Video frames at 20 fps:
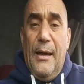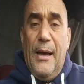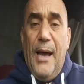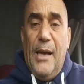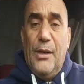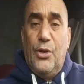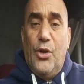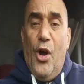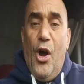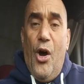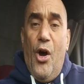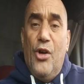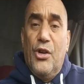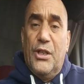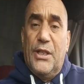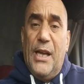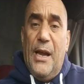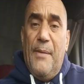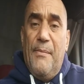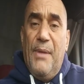gastó
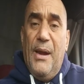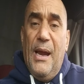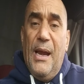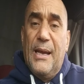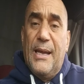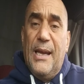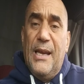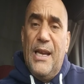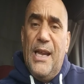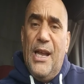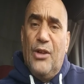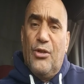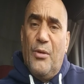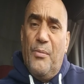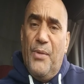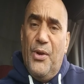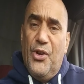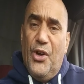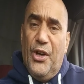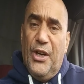11.500
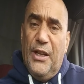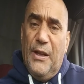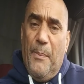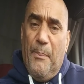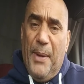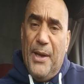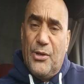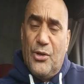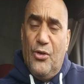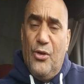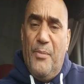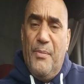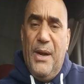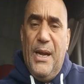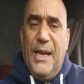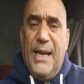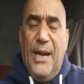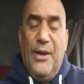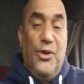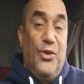millones de pesos
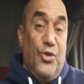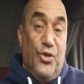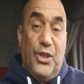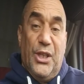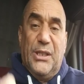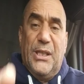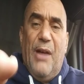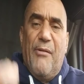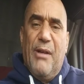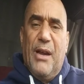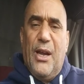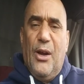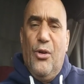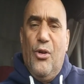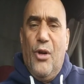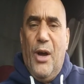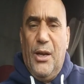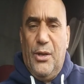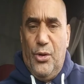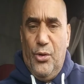dominicanos y no se sabe en qué lo
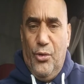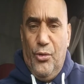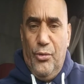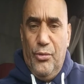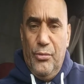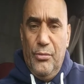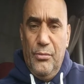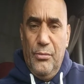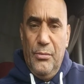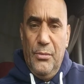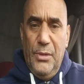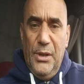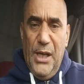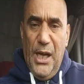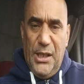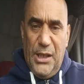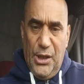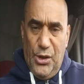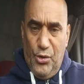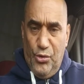gastó. Y
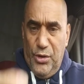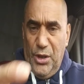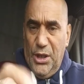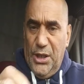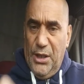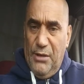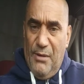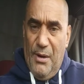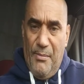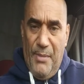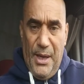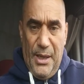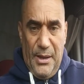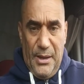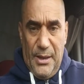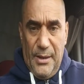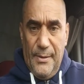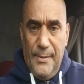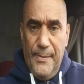así sucesivamente.